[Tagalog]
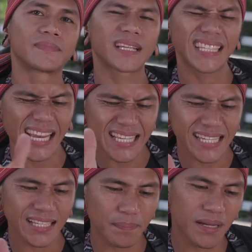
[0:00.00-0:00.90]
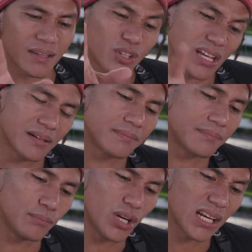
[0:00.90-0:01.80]
Kadalasan kapag yun nga,
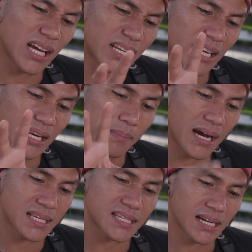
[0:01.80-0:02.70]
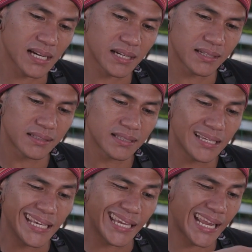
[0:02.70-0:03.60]
bulaklak ng kalabasa,
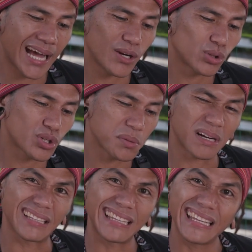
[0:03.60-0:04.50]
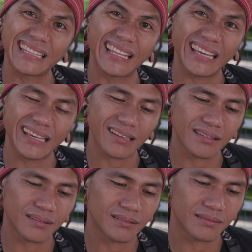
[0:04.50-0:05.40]
pinahalo to sa mga
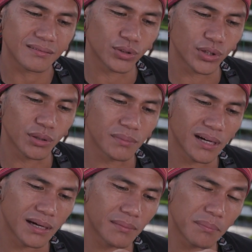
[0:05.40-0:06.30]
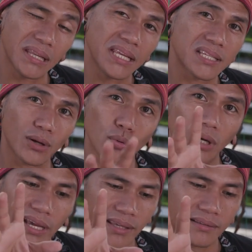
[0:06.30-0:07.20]
dinding or yung mga mabilisang
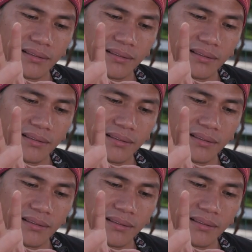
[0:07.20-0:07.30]
gulay.